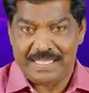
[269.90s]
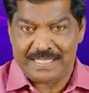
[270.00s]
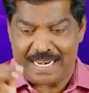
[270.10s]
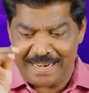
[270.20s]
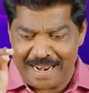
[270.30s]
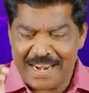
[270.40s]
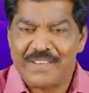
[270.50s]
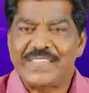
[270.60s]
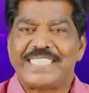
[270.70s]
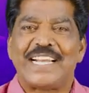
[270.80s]
சில நல்ல
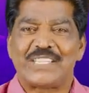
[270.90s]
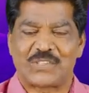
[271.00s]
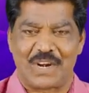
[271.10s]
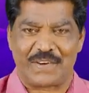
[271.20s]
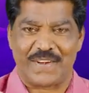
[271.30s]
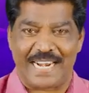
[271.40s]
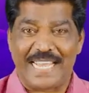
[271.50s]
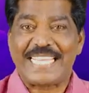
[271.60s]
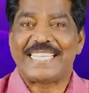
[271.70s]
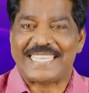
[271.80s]
விஷயங்களை
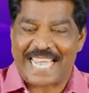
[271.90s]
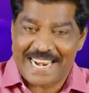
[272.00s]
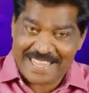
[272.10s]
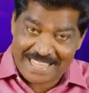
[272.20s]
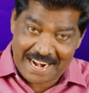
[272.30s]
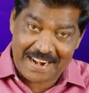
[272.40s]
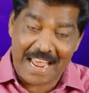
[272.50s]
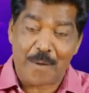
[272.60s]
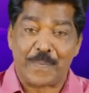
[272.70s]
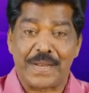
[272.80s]
சொல்கிறவில்லை இது நல்லது அல்ல
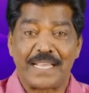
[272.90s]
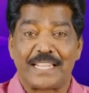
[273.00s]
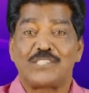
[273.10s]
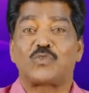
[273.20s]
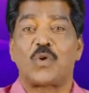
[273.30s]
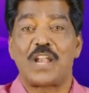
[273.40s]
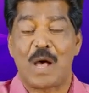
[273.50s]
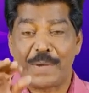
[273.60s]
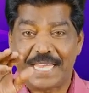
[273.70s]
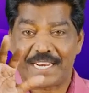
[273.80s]
அப்படிங்கிறத
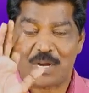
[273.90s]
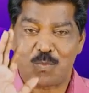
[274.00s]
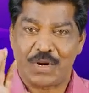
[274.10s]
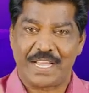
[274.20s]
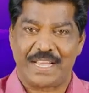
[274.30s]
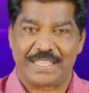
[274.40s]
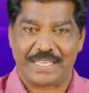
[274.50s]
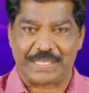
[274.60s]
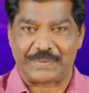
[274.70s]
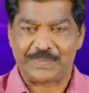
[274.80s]
சொல்லாமல் இருக்க
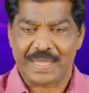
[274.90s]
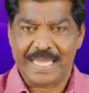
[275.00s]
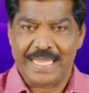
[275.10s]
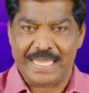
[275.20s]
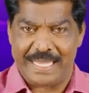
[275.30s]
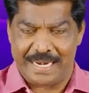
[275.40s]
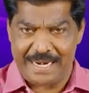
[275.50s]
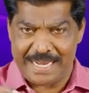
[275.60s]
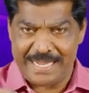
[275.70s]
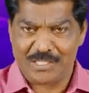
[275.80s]
முடியாது
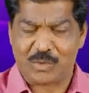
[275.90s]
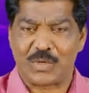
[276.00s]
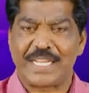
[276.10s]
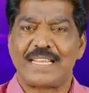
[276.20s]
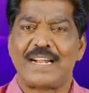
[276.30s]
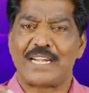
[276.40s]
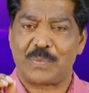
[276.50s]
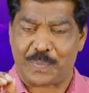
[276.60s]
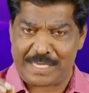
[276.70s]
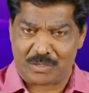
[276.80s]
இரண்டையும் சுட்டி
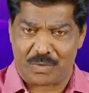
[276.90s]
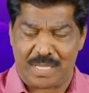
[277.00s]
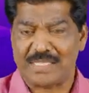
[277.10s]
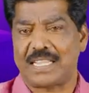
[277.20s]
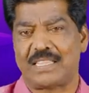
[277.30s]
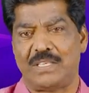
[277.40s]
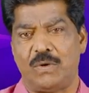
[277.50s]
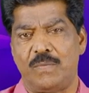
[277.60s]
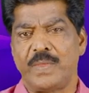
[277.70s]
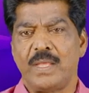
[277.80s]
காட்டி பேசுன்னா
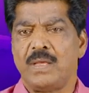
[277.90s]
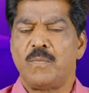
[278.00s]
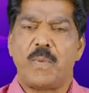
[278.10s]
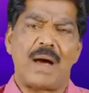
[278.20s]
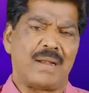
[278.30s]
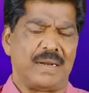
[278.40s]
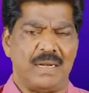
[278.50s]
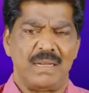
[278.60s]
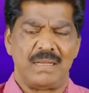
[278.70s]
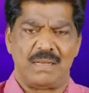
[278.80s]
சத்தியம்
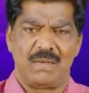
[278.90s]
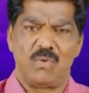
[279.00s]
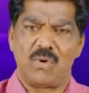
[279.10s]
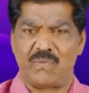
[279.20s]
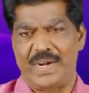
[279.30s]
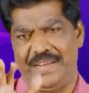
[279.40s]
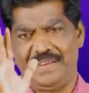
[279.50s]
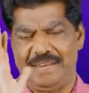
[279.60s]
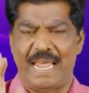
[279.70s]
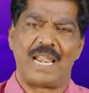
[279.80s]
பாருங்கள் ஒரு வழி
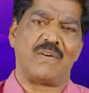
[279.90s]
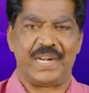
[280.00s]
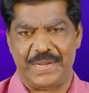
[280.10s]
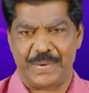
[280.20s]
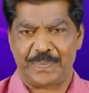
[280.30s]
நல்ல வழி